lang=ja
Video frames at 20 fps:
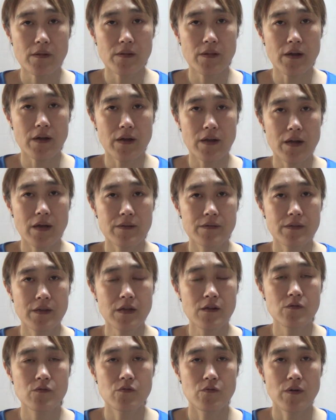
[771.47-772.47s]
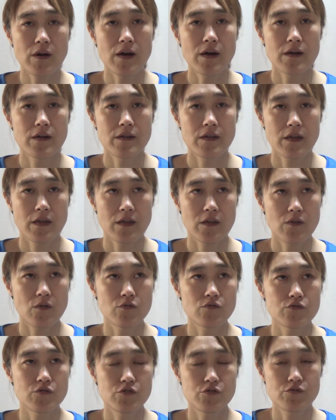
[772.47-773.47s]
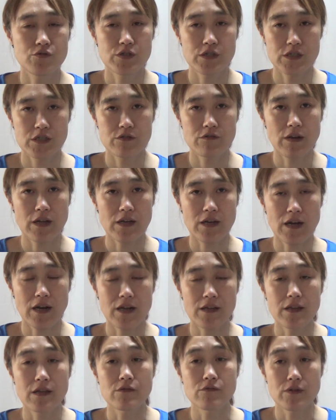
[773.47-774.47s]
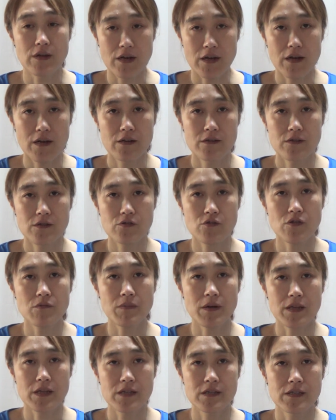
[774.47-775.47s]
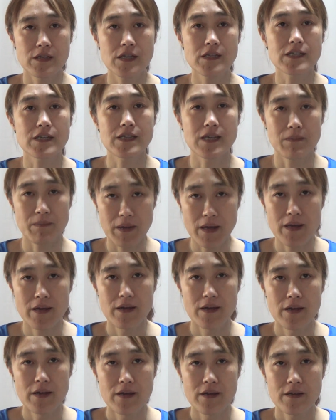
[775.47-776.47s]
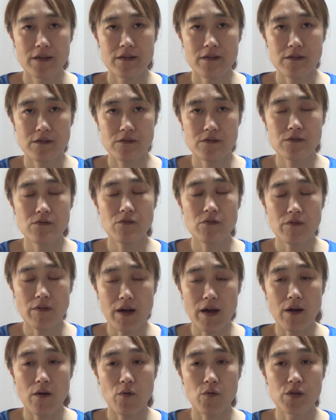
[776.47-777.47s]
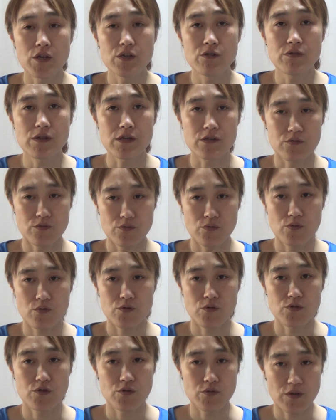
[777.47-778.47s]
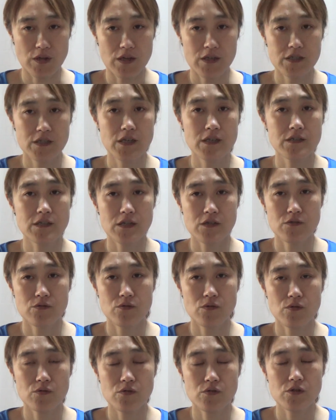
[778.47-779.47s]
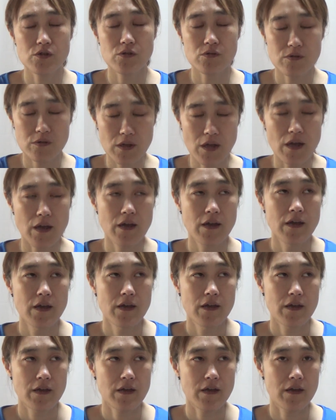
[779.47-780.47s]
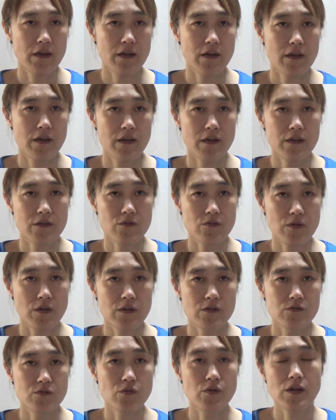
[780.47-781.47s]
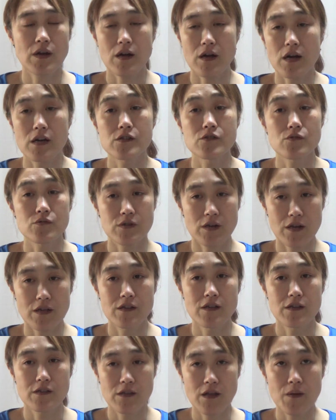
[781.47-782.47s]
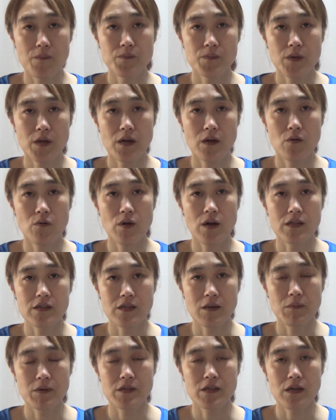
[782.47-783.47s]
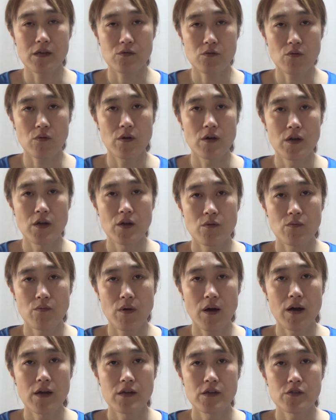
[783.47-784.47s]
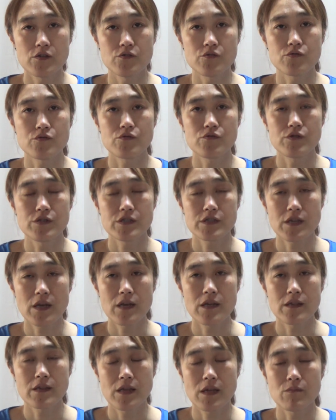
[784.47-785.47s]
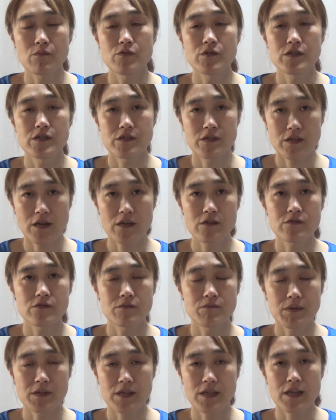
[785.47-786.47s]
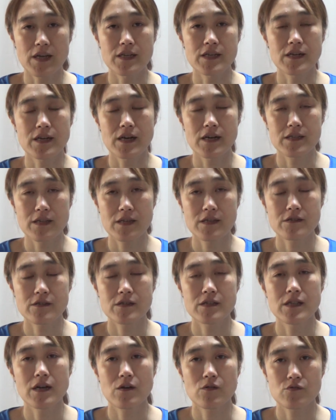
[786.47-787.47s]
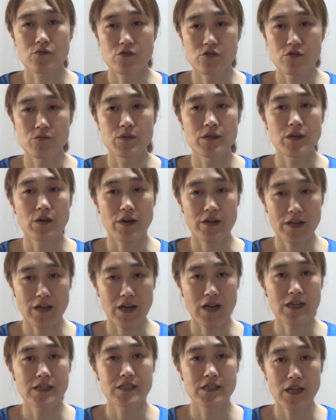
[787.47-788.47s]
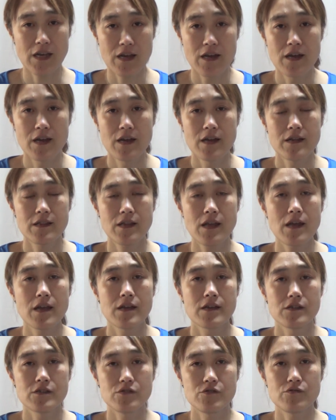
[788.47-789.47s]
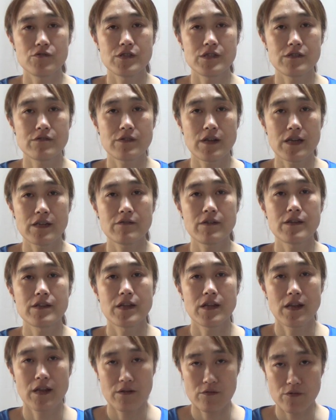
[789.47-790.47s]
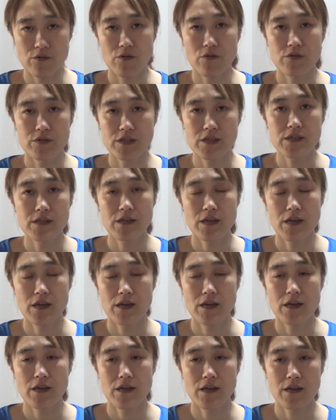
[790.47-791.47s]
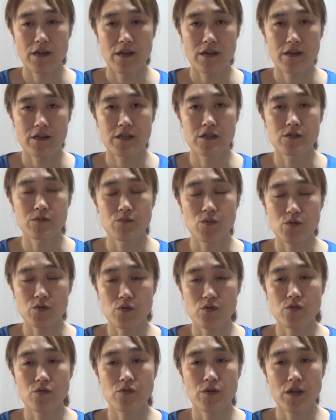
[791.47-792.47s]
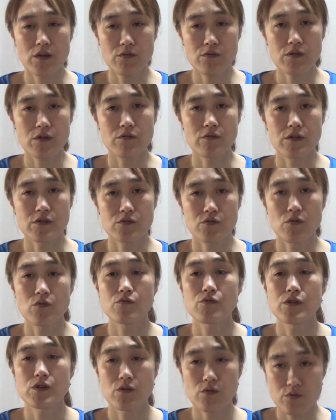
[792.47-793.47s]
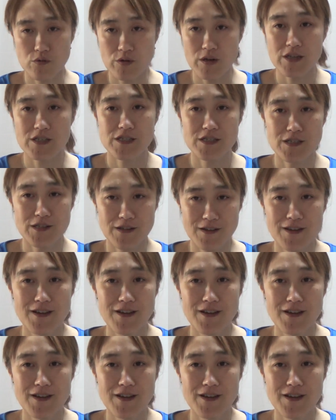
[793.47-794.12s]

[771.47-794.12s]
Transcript: だから寝るのは、えー、夜10時ぐらいから寝るからそれまでに寝ちゃダメ。それはお昼寝することによってシエスタすることによって、えーとね、それが解消されねってなんかご飯食べた後はゆっくりして眠りにつかずまた何か、ね、好きなこと趣味とかなんかしてで10時ぐらいには寝れるように、えー、リズムを整えるっていうのはすごくいいことらしい、